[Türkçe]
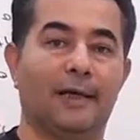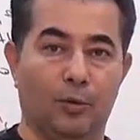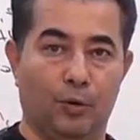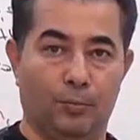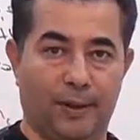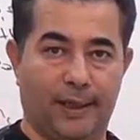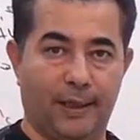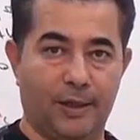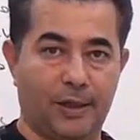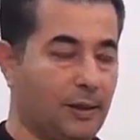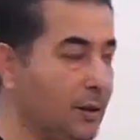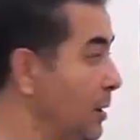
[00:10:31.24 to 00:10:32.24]
akımı ön plana
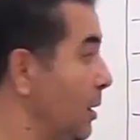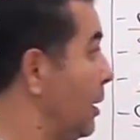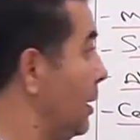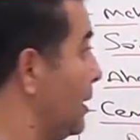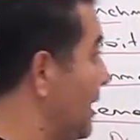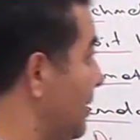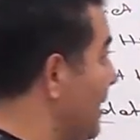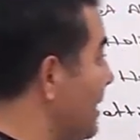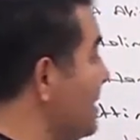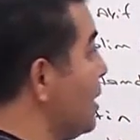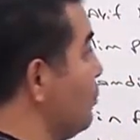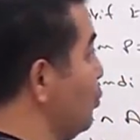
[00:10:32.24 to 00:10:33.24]
çıktı. Kimler
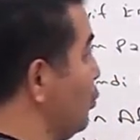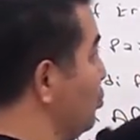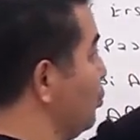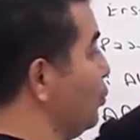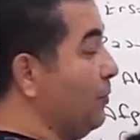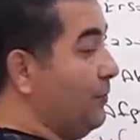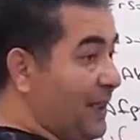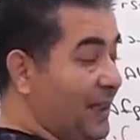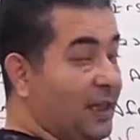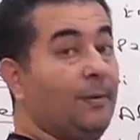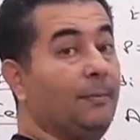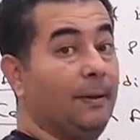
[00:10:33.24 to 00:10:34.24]
savundu bunu?
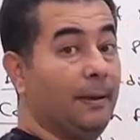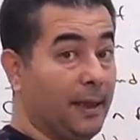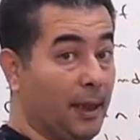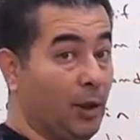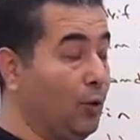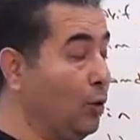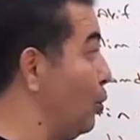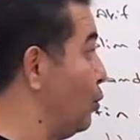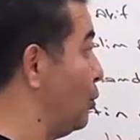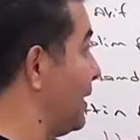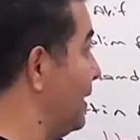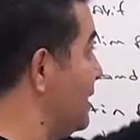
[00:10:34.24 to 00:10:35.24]
Fikir babaları,
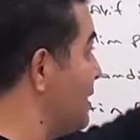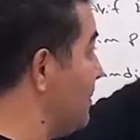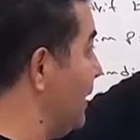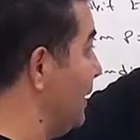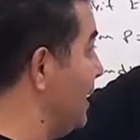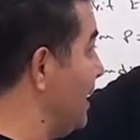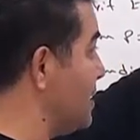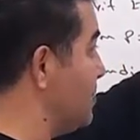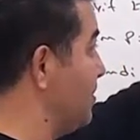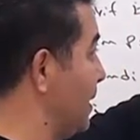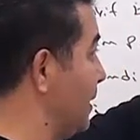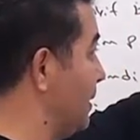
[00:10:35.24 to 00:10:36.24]
ideologları, İsmail
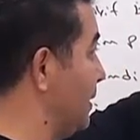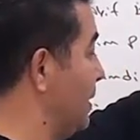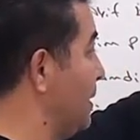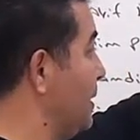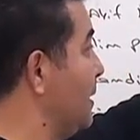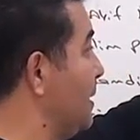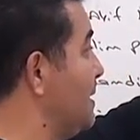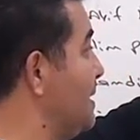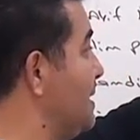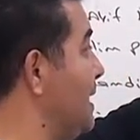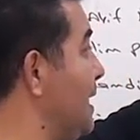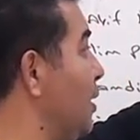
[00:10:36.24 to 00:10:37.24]
Gaspıralı,
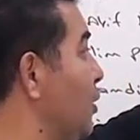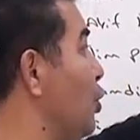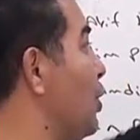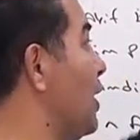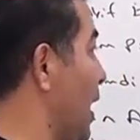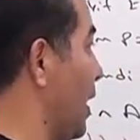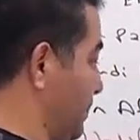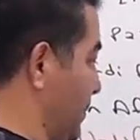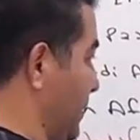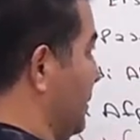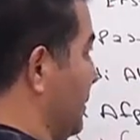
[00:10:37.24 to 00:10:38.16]
Ziya Gökalp,